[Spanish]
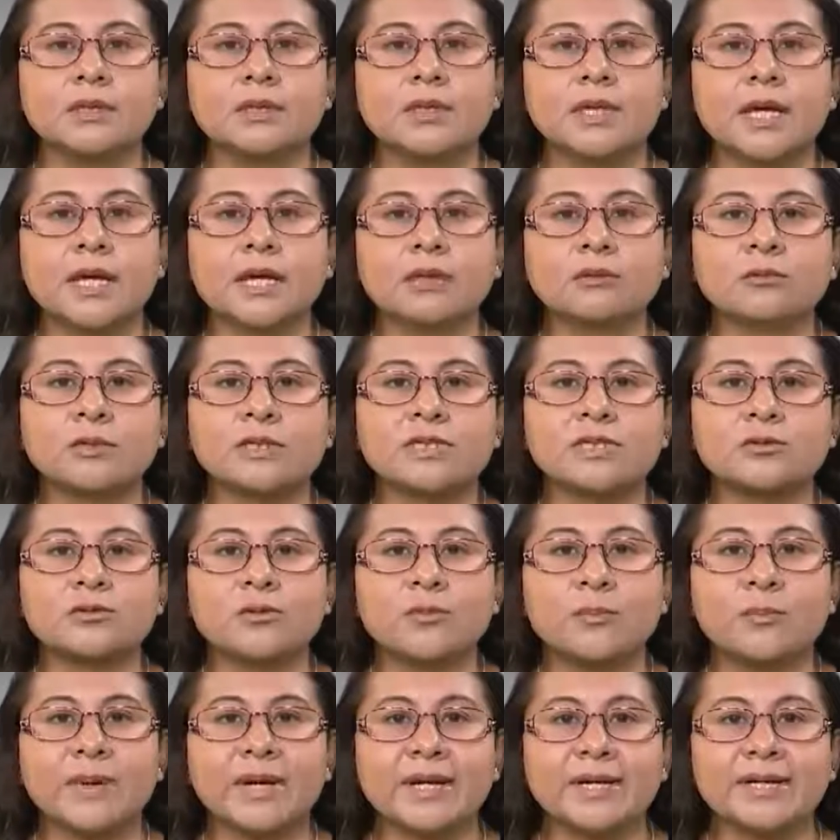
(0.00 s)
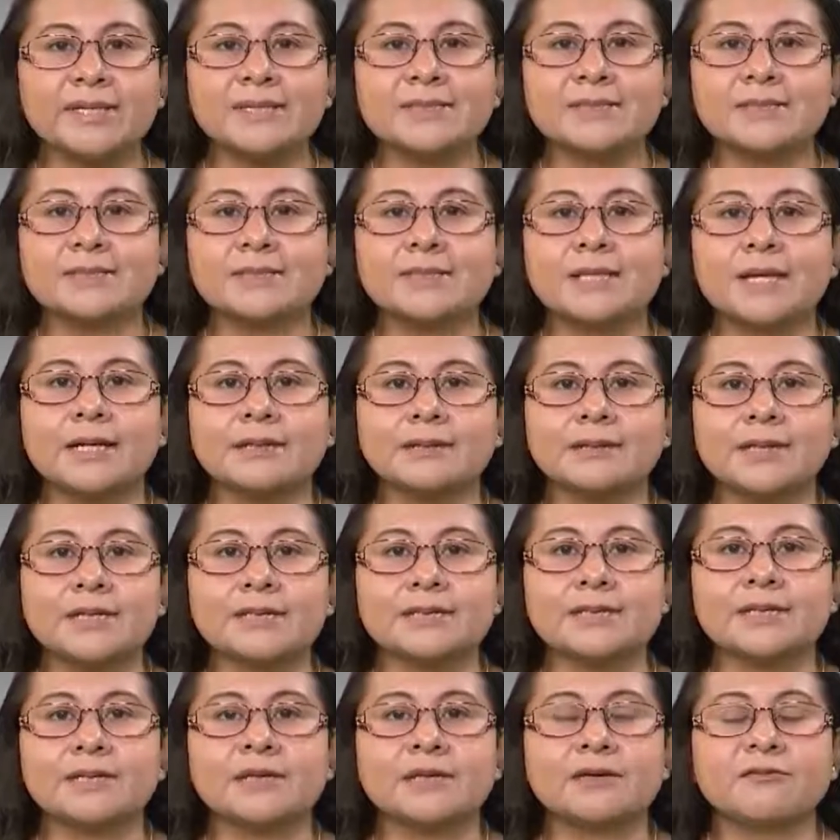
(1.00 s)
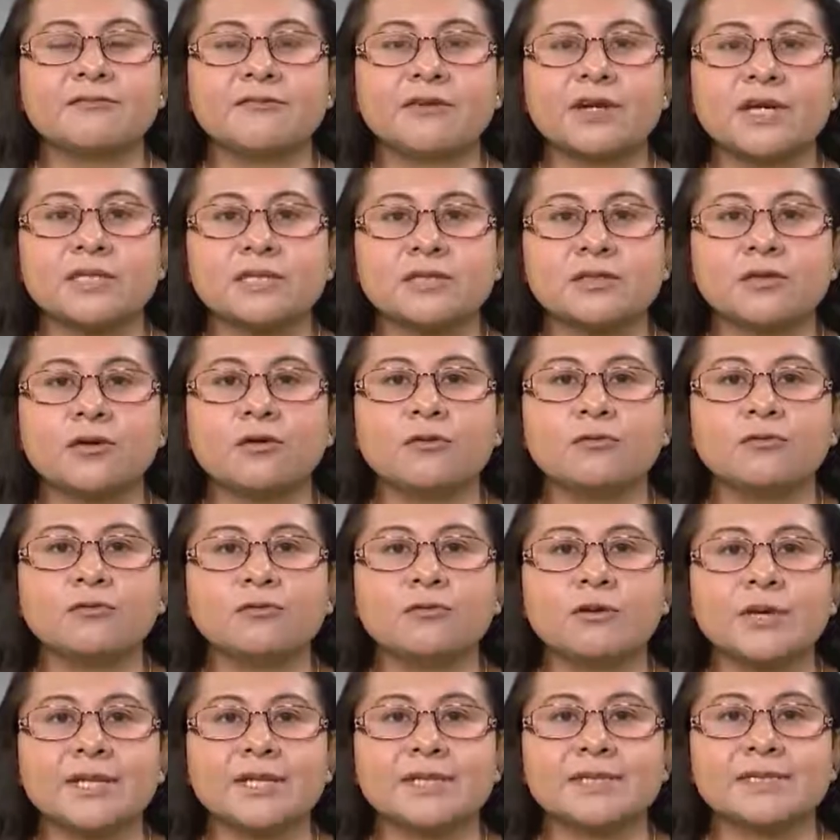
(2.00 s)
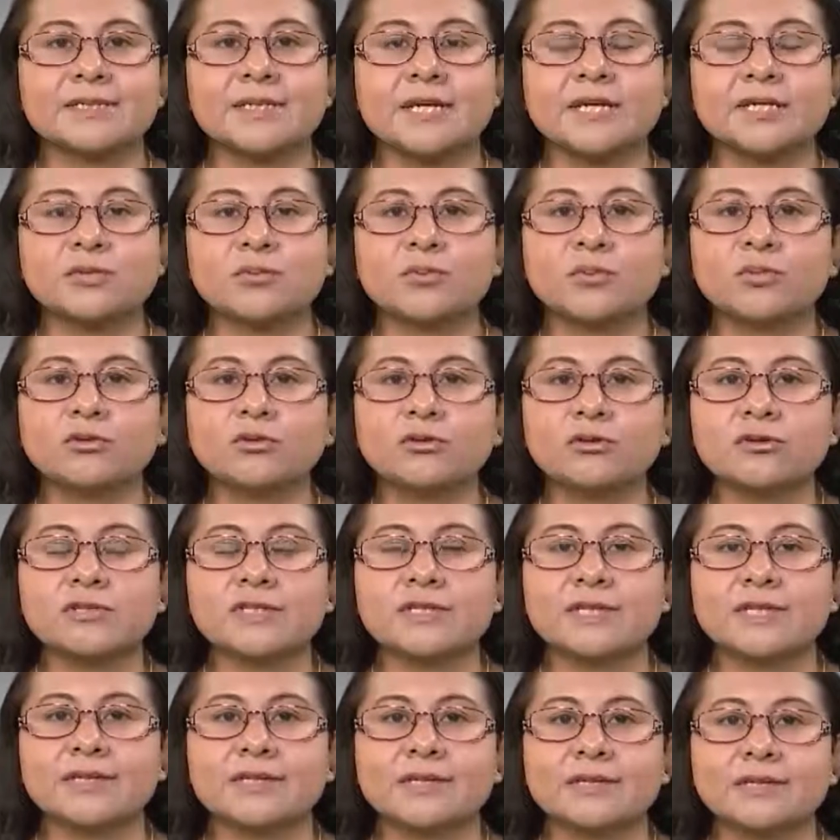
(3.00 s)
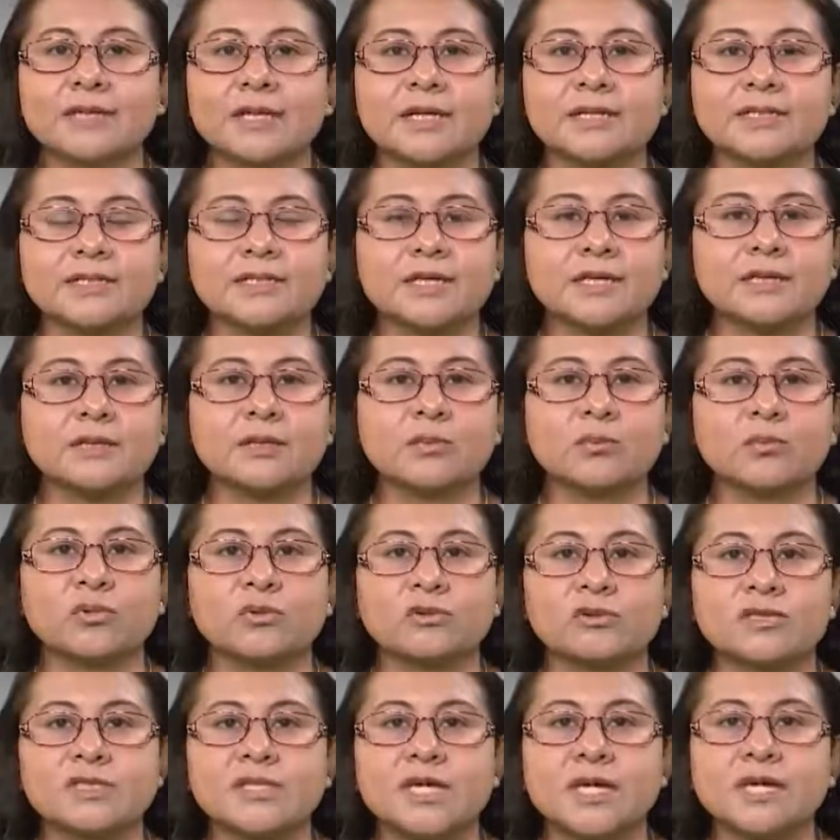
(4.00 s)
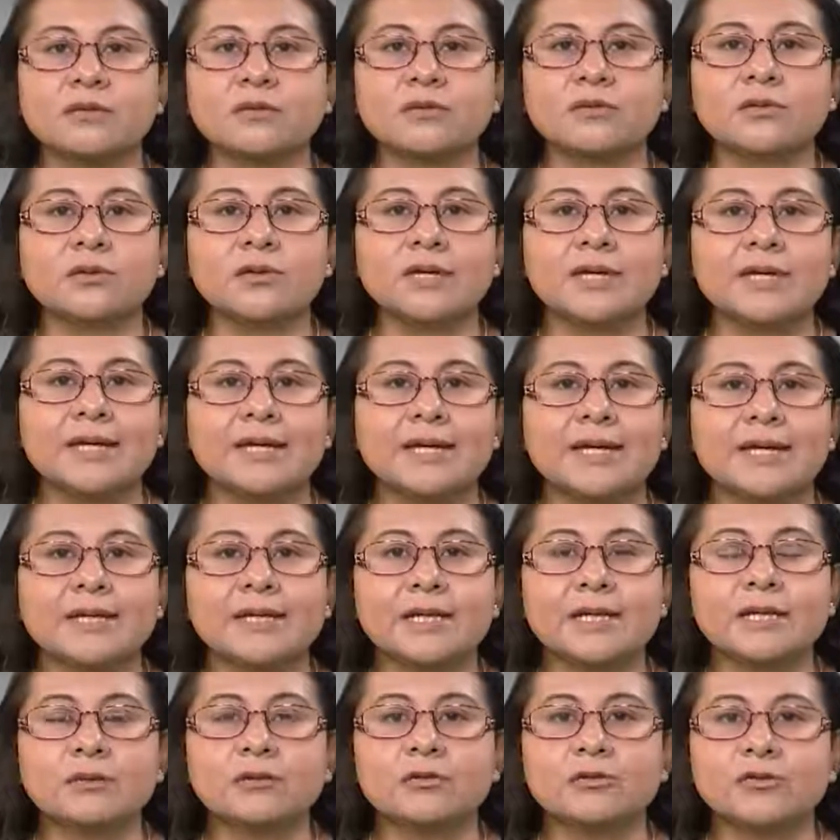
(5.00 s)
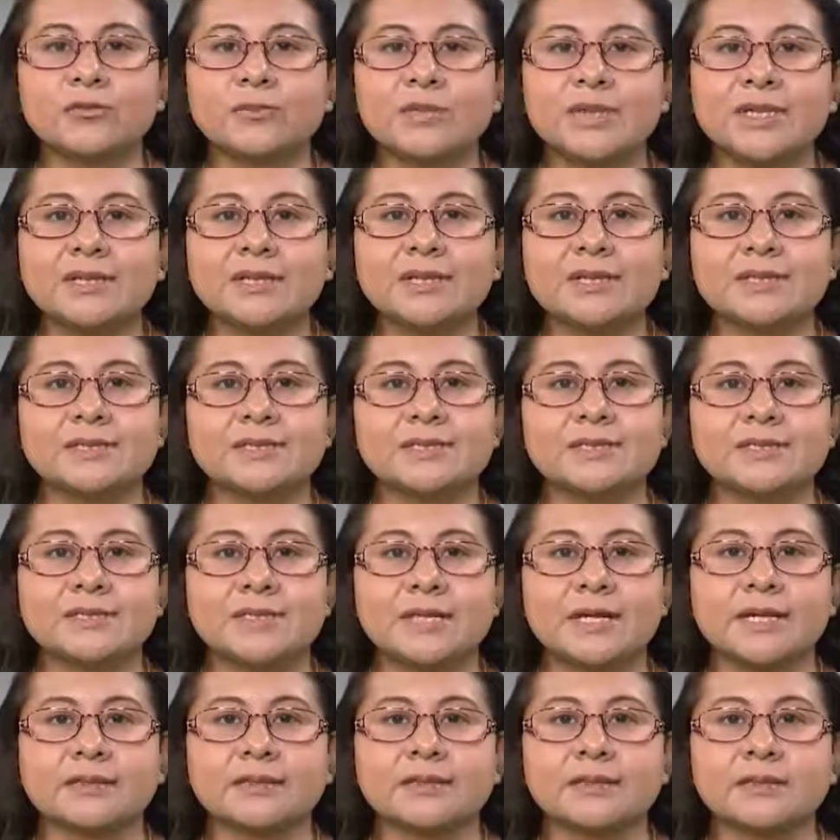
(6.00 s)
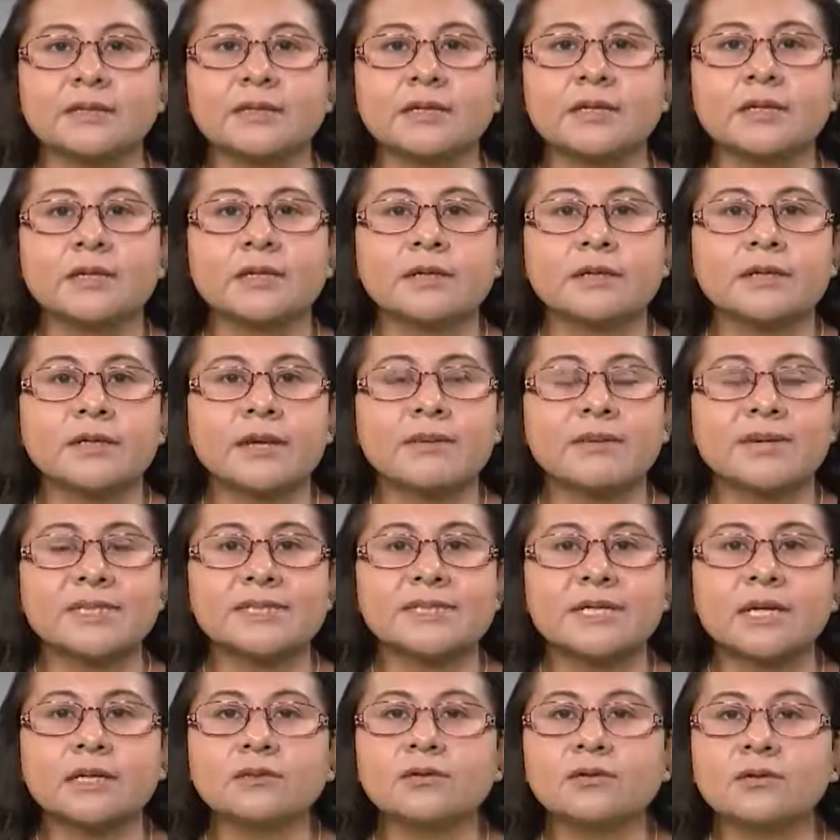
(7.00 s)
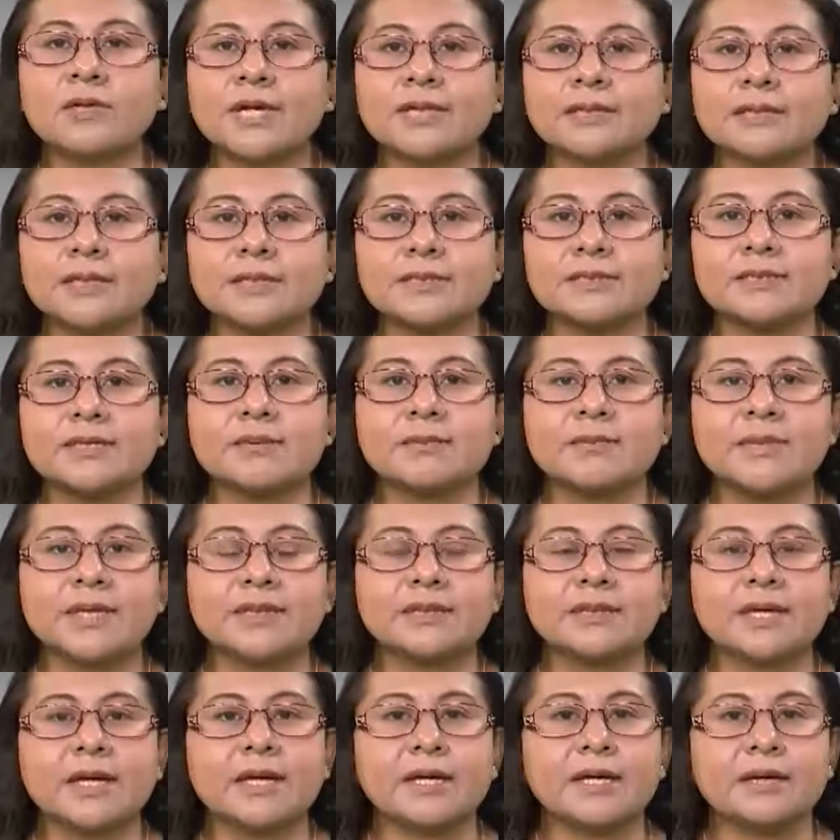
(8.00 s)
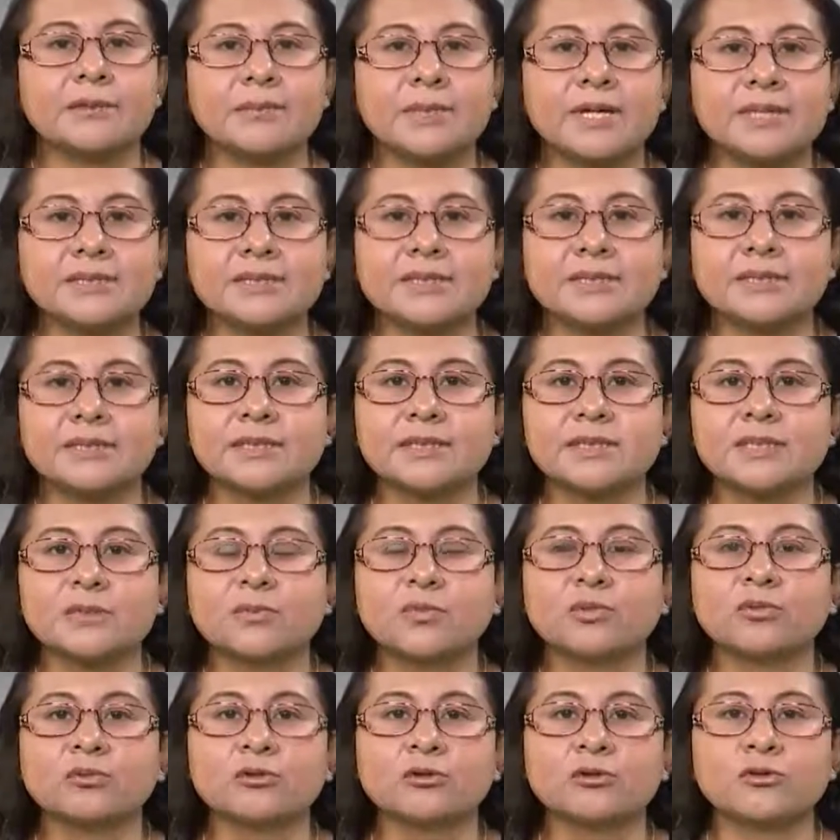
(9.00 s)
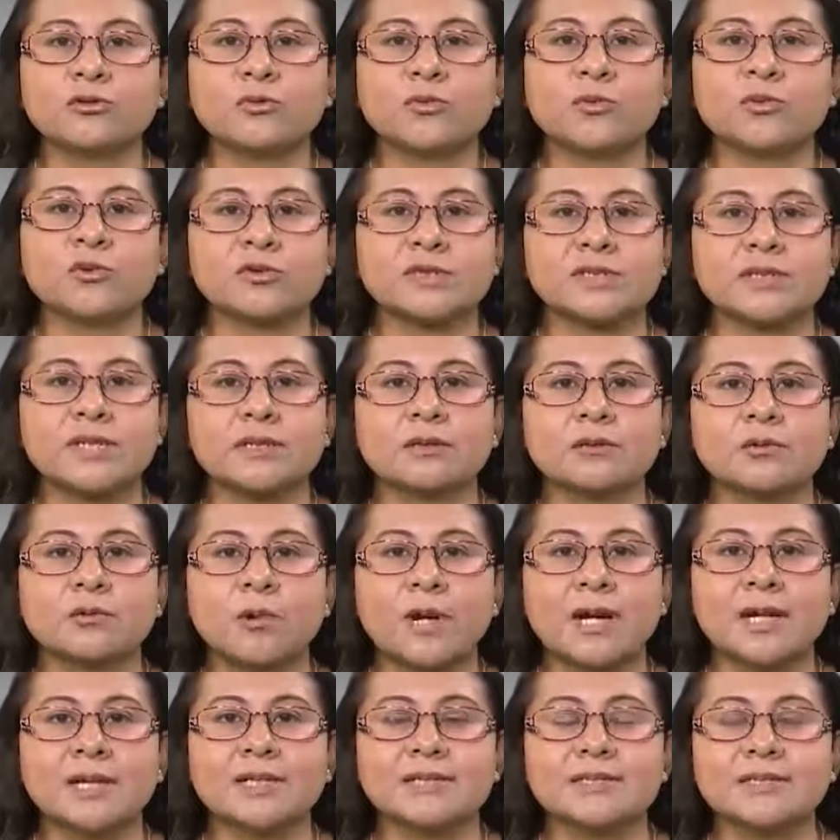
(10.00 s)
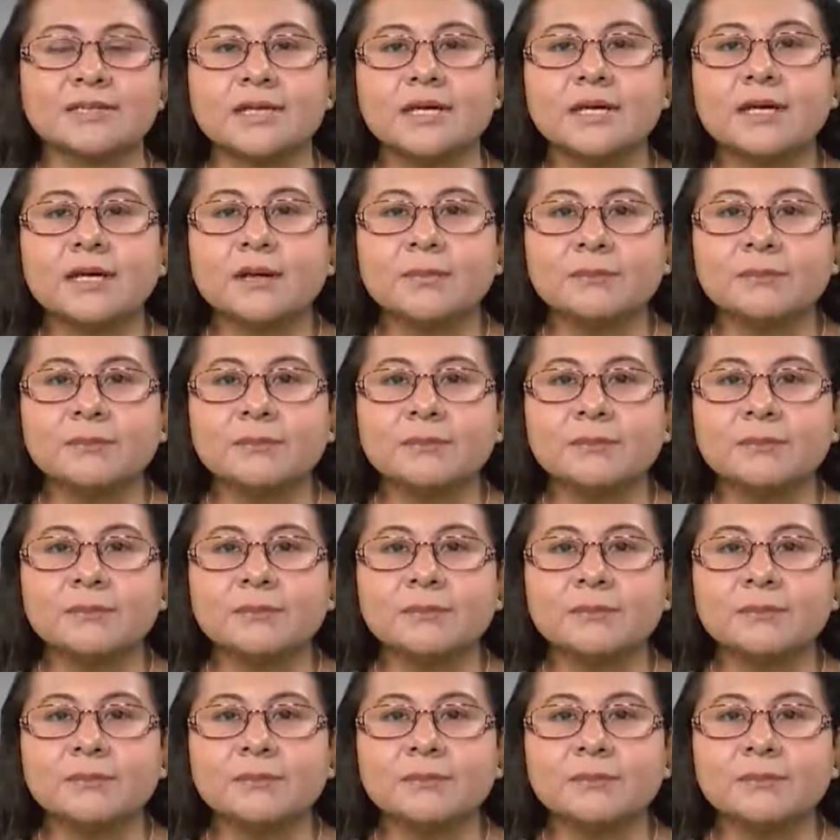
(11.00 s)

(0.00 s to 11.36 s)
En nuestro país, la tasa de inflación fue de 6.77% en el 2017, rebasando la tasa meta en más de tres puntos porcentuales,